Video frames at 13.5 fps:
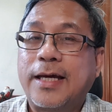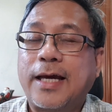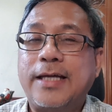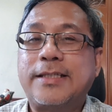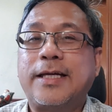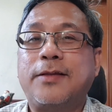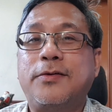
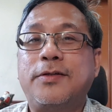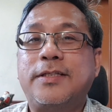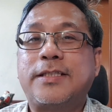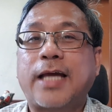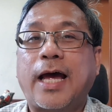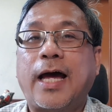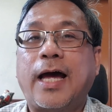kaysa dun
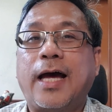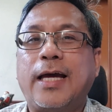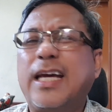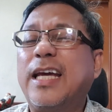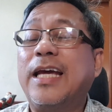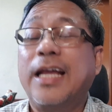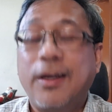sa
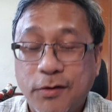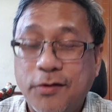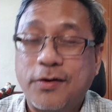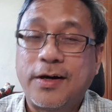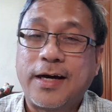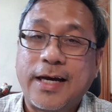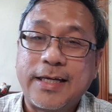ilong.